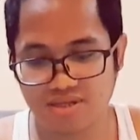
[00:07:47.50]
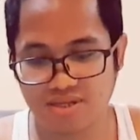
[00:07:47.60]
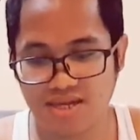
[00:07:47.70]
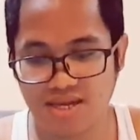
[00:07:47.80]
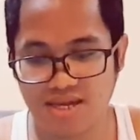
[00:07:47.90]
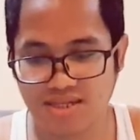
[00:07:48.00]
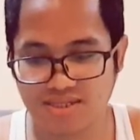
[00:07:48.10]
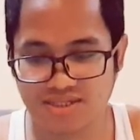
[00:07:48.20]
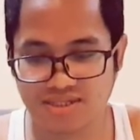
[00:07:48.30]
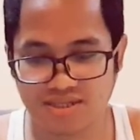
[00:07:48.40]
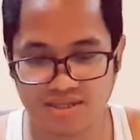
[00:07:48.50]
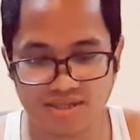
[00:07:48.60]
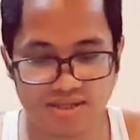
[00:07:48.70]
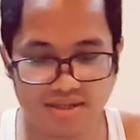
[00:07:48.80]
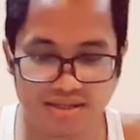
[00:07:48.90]
case.
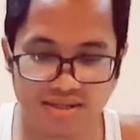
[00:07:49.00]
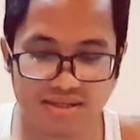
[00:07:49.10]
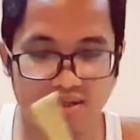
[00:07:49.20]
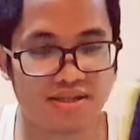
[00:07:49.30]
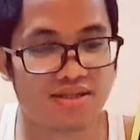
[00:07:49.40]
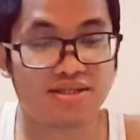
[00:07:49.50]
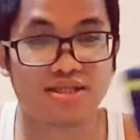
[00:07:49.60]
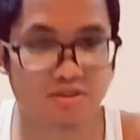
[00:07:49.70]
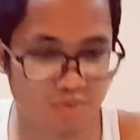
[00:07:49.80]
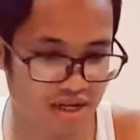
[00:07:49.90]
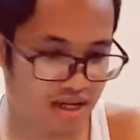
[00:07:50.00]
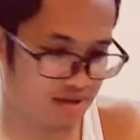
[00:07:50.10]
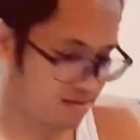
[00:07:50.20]
Since pinili ko